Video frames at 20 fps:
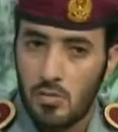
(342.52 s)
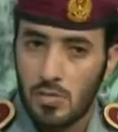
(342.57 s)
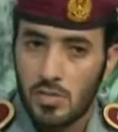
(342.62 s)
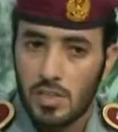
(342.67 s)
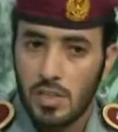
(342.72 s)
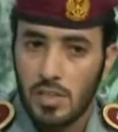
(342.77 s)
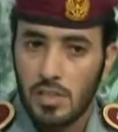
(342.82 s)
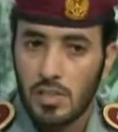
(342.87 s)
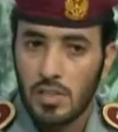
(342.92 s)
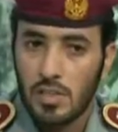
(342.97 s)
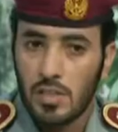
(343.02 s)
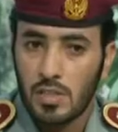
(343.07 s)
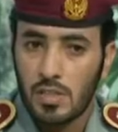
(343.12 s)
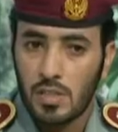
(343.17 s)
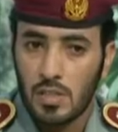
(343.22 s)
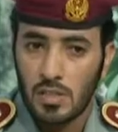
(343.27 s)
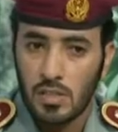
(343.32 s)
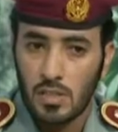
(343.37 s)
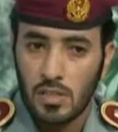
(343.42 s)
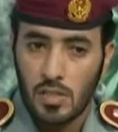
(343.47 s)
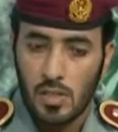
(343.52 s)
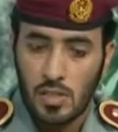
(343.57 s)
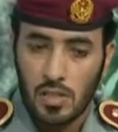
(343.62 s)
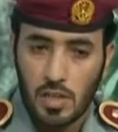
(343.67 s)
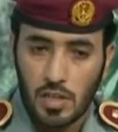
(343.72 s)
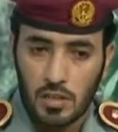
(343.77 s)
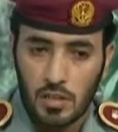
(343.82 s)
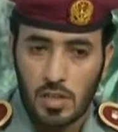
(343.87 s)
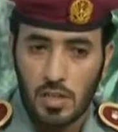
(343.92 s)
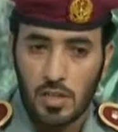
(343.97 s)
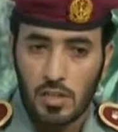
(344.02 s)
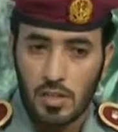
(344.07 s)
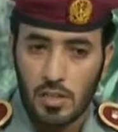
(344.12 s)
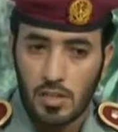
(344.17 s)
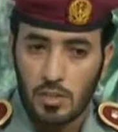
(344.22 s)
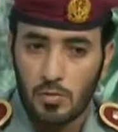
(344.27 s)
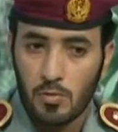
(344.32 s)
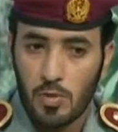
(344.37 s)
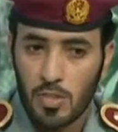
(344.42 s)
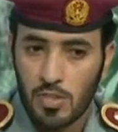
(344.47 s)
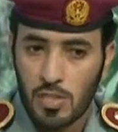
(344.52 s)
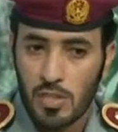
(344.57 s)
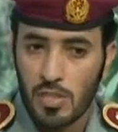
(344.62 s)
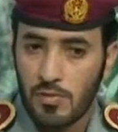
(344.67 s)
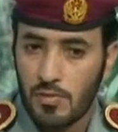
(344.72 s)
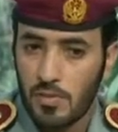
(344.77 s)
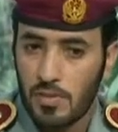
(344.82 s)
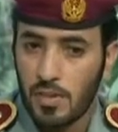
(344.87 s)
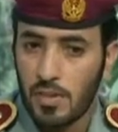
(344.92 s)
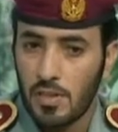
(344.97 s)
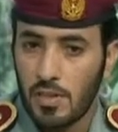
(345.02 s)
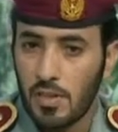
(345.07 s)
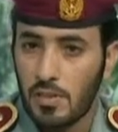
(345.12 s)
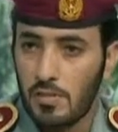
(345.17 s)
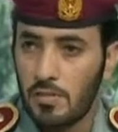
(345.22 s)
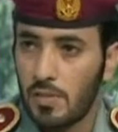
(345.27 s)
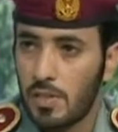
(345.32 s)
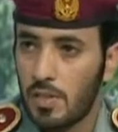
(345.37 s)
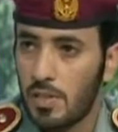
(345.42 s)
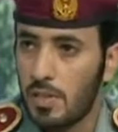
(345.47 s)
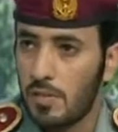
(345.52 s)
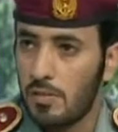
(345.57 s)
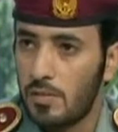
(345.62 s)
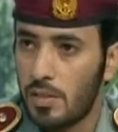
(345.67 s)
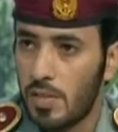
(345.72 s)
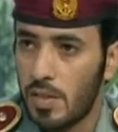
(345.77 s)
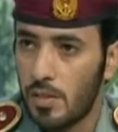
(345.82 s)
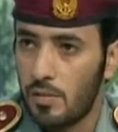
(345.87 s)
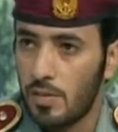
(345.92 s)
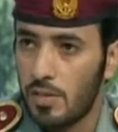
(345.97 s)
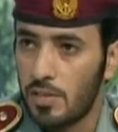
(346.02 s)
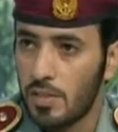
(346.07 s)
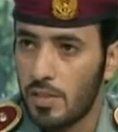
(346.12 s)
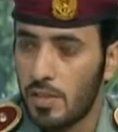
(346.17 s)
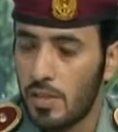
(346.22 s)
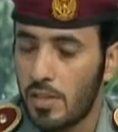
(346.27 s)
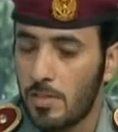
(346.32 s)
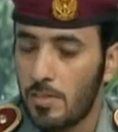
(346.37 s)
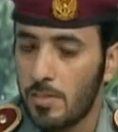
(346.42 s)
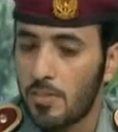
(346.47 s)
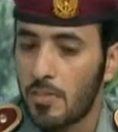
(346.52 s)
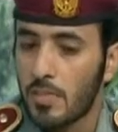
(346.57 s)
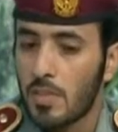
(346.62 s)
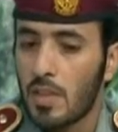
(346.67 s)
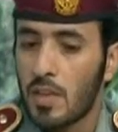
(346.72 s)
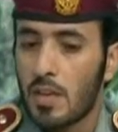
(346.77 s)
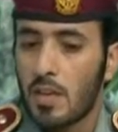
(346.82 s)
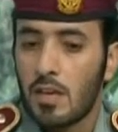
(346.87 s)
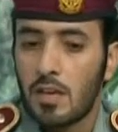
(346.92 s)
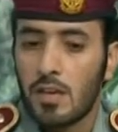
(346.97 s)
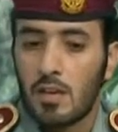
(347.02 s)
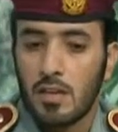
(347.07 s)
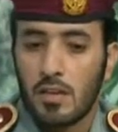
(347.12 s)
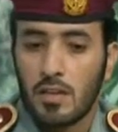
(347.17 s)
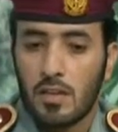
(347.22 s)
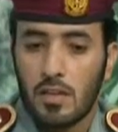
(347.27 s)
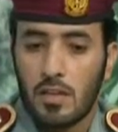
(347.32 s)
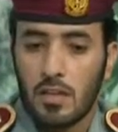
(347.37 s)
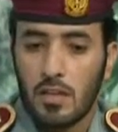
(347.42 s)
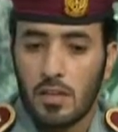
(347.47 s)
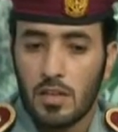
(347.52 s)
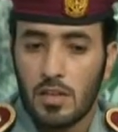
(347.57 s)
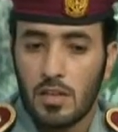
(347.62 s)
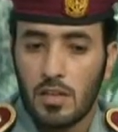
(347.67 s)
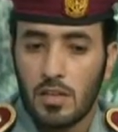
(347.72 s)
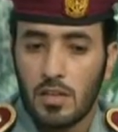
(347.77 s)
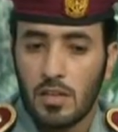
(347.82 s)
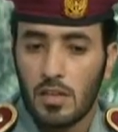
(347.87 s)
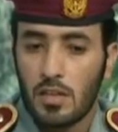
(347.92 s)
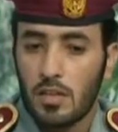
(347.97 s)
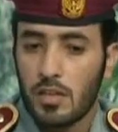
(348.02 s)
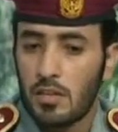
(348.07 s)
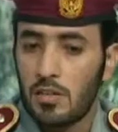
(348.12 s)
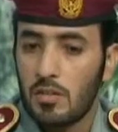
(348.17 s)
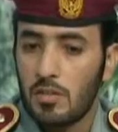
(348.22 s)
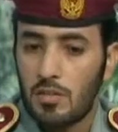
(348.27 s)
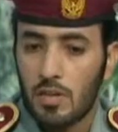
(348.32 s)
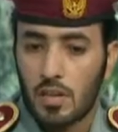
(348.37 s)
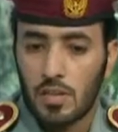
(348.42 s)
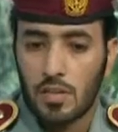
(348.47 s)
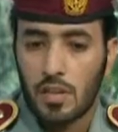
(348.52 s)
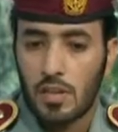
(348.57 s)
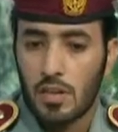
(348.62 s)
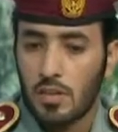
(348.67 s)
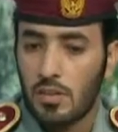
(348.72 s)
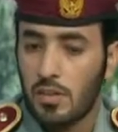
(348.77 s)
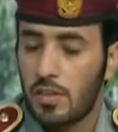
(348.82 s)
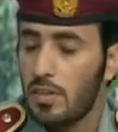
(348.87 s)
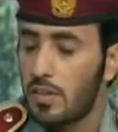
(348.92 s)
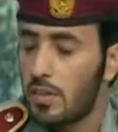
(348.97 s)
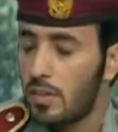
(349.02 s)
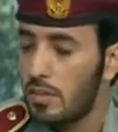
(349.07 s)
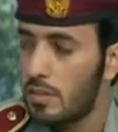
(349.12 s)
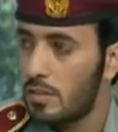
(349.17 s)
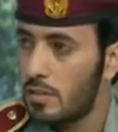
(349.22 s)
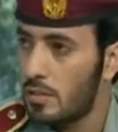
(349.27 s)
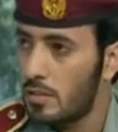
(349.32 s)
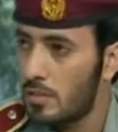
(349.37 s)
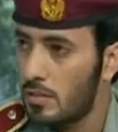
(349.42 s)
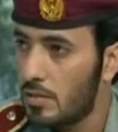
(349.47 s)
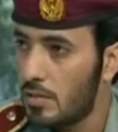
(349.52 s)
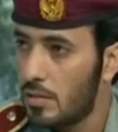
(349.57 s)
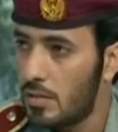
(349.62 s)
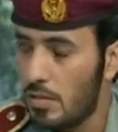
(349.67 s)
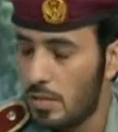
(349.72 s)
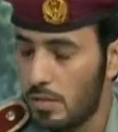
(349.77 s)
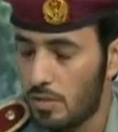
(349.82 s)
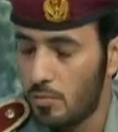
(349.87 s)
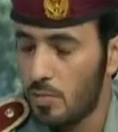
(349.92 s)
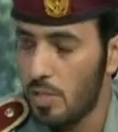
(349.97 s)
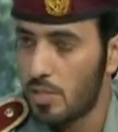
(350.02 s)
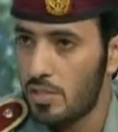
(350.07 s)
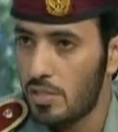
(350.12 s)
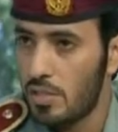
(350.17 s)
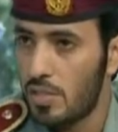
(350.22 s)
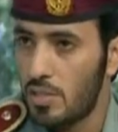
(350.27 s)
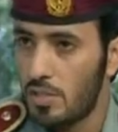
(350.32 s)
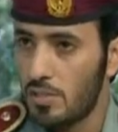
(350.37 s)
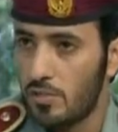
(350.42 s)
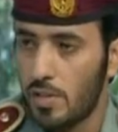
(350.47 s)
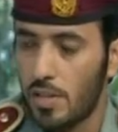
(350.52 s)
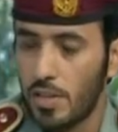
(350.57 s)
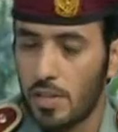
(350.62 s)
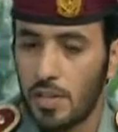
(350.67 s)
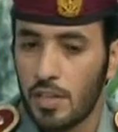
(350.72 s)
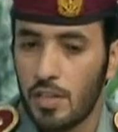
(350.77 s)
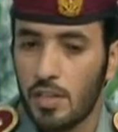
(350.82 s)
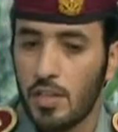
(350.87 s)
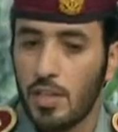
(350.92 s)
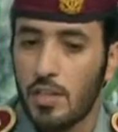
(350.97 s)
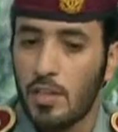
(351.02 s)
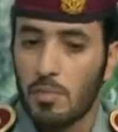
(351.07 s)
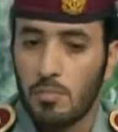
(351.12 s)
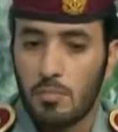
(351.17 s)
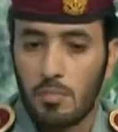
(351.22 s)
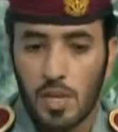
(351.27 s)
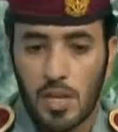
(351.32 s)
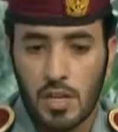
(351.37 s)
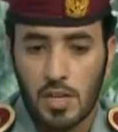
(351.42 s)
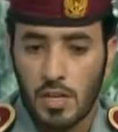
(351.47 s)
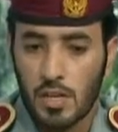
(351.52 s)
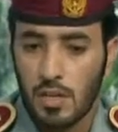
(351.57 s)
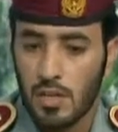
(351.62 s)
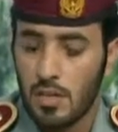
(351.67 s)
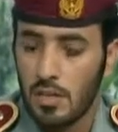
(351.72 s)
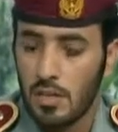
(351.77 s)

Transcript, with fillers: اول شيء الاخطار اللي تواجهنا في في الحوادث الاخطار كثيره تواجه الاطفائيين منها